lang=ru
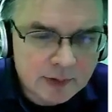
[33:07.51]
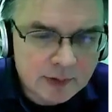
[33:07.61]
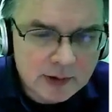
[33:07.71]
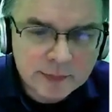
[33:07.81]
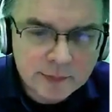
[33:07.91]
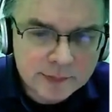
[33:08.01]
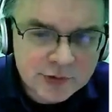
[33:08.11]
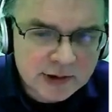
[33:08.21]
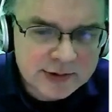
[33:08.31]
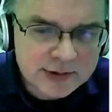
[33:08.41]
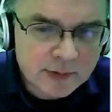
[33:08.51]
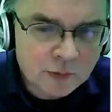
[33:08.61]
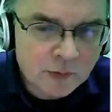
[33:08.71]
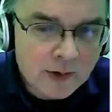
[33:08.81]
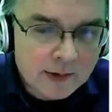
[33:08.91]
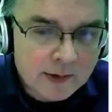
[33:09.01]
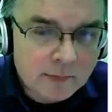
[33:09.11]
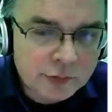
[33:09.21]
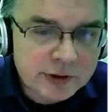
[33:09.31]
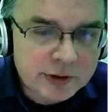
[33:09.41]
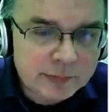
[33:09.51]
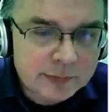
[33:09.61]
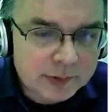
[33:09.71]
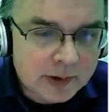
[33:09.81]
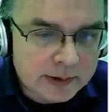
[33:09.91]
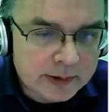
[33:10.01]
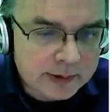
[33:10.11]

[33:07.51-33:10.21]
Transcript: пообщаться могу, мои учебные планы,